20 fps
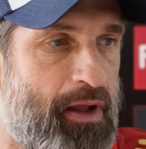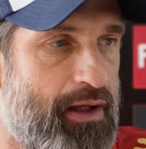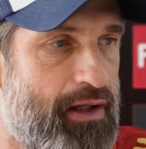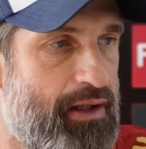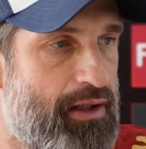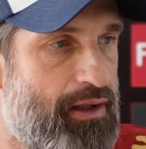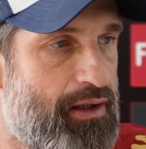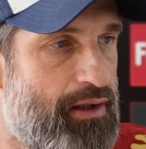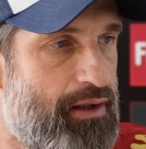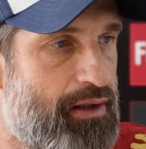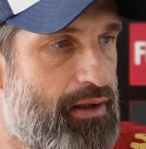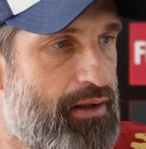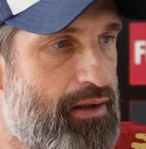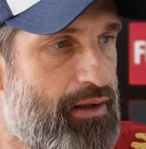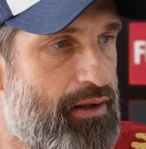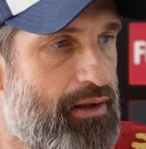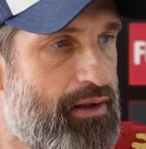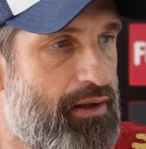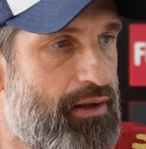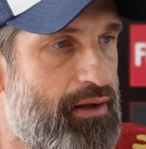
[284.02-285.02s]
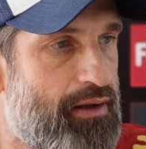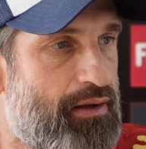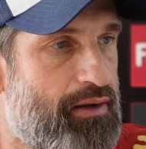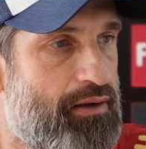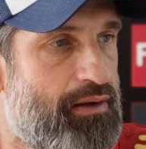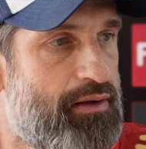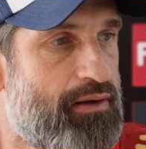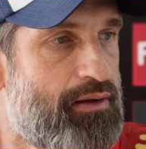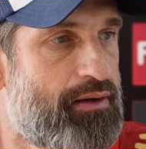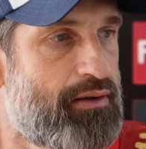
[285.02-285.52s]
и
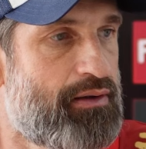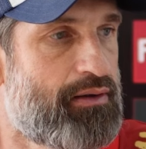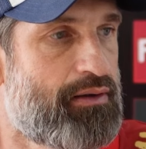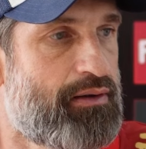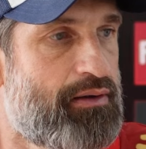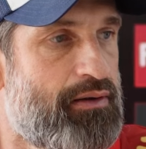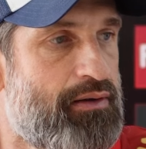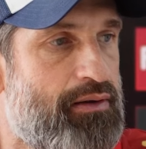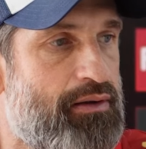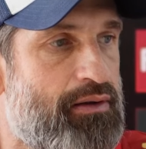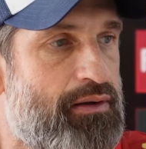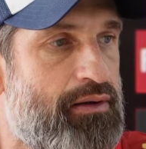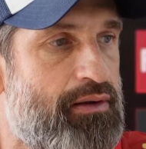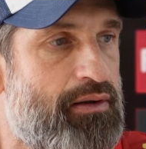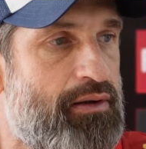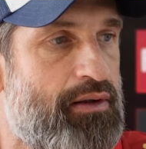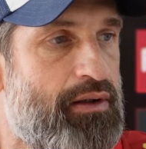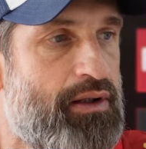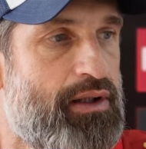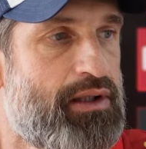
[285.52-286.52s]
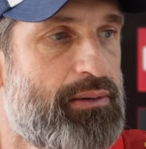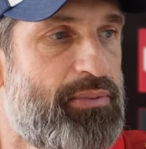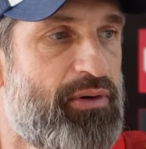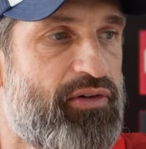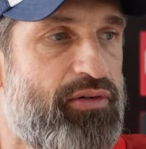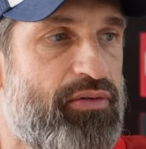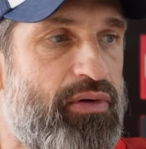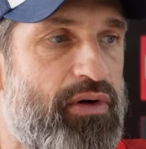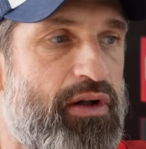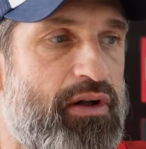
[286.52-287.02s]
э, это
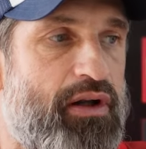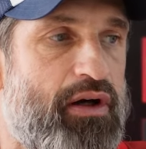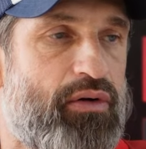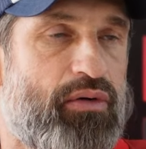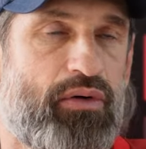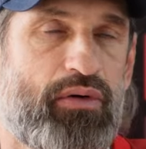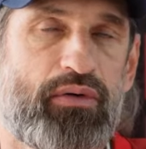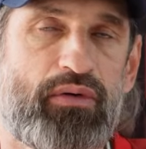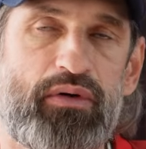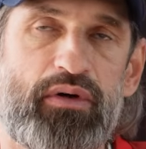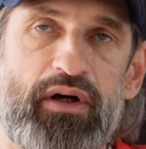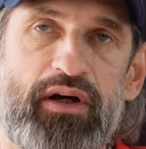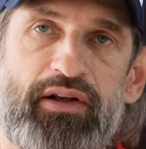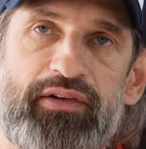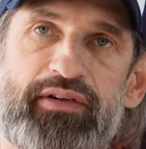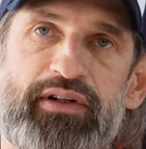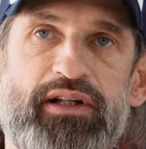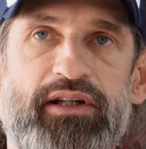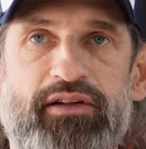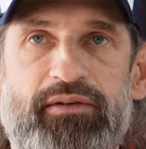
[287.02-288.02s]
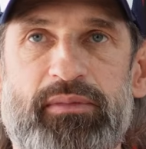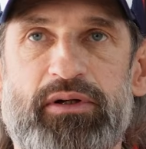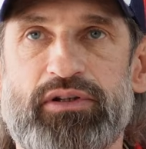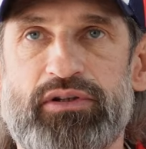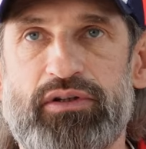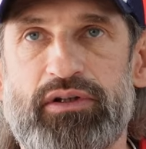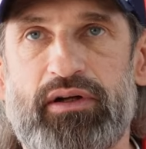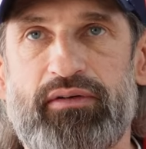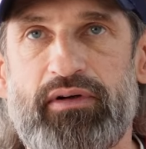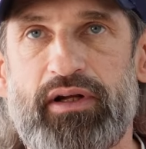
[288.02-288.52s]
позволило Акрону оказывать на нас
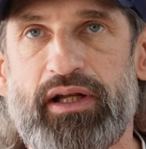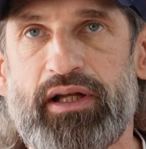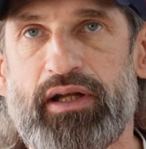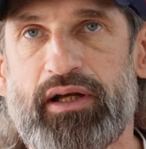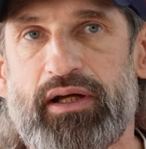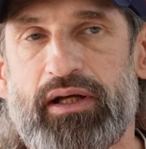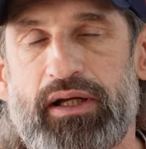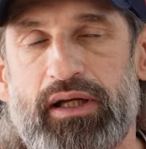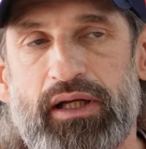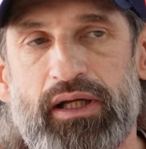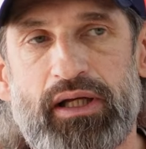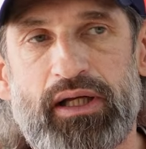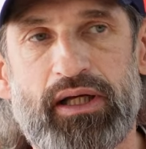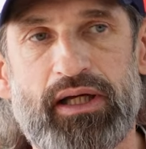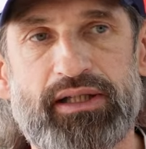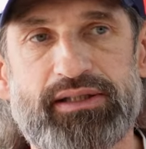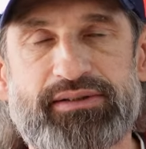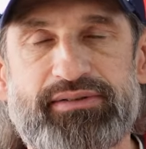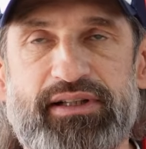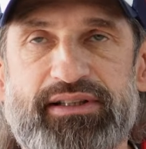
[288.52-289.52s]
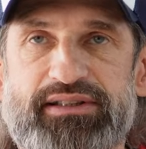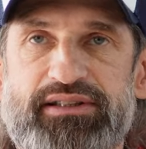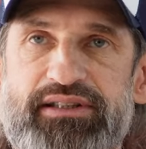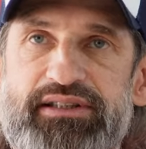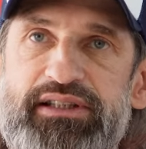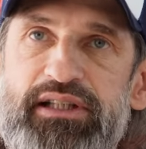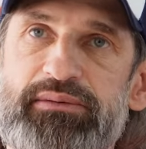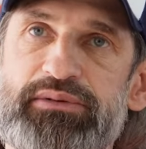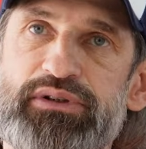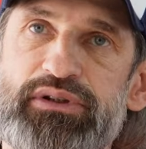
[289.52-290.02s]
большое давление. Это связано с
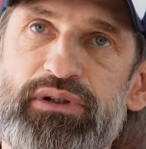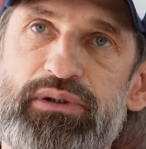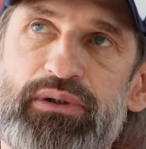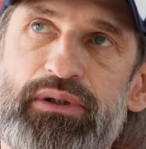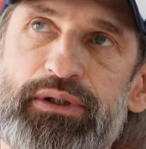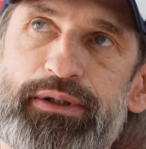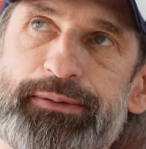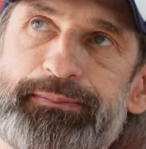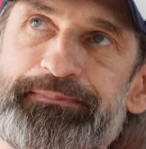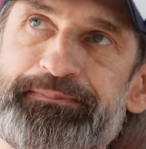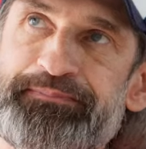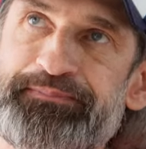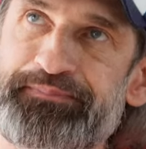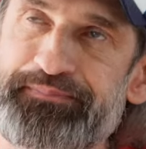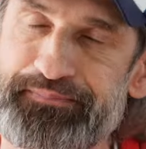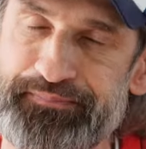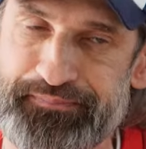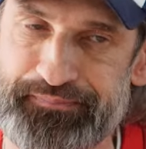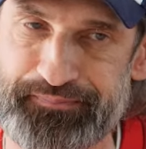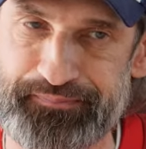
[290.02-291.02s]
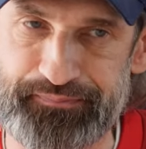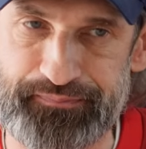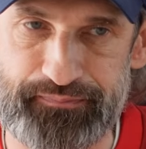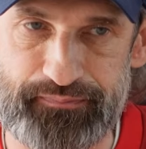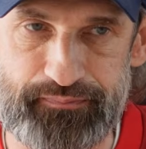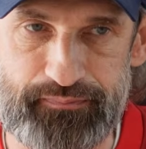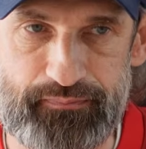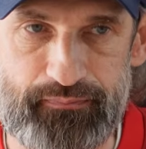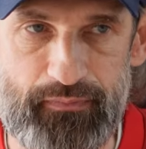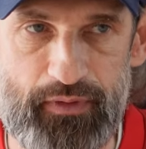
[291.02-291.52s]
тем, что
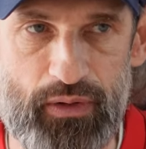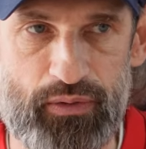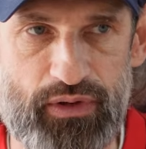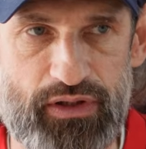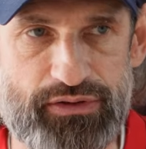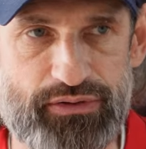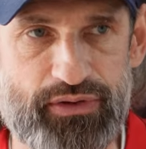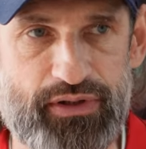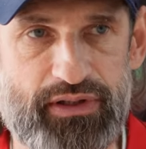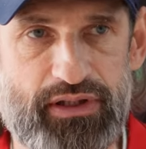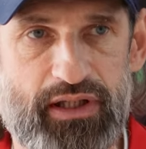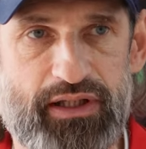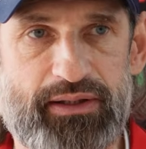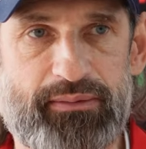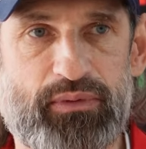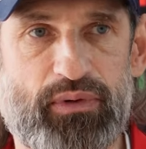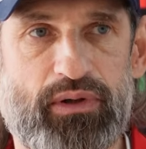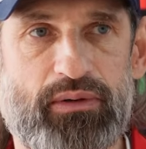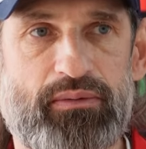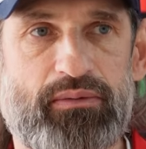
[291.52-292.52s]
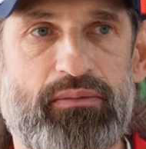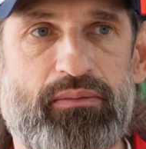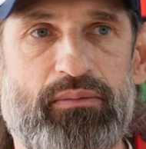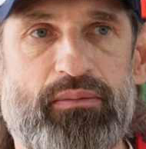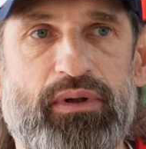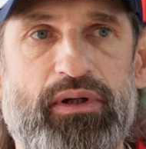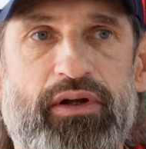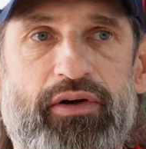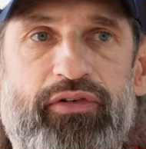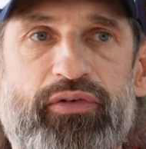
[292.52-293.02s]
у нас сегодня так немного
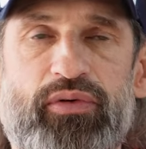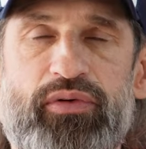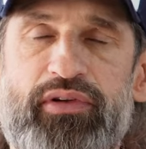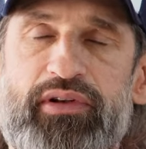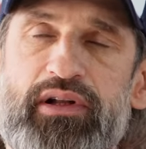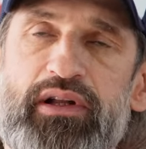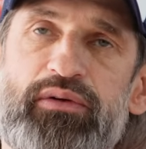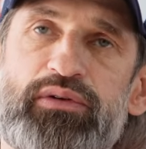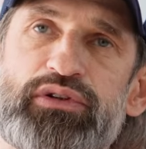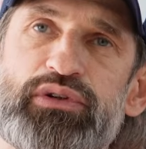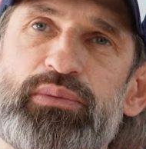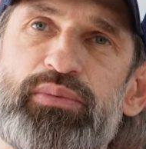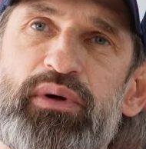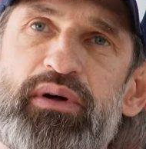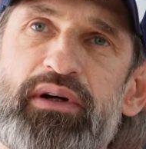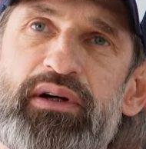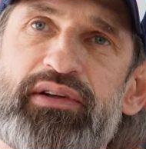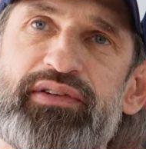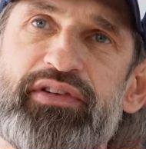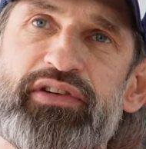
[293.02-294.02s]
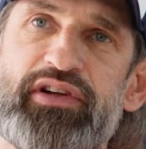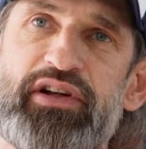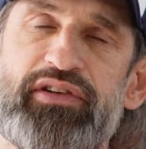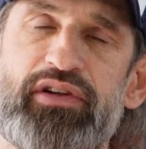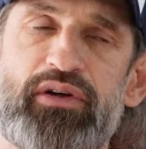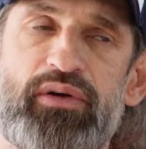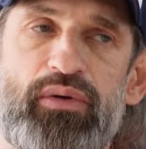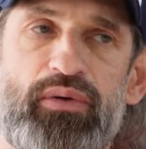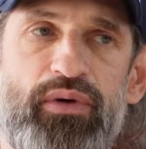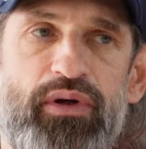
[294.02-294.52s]
было ресурсов для того, чтобы э, освежать
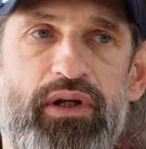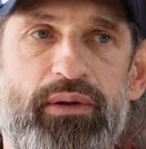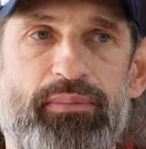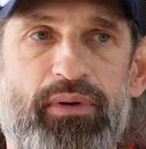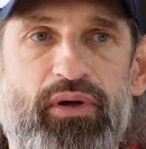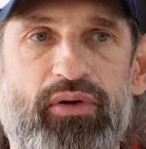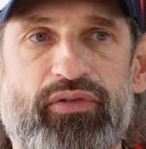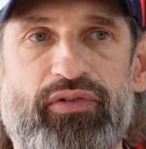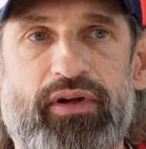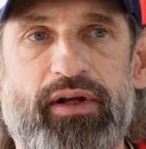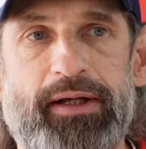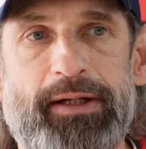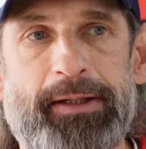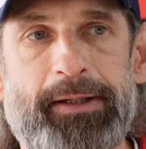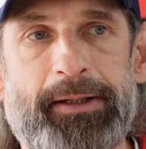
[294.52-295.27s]
игру, и плюс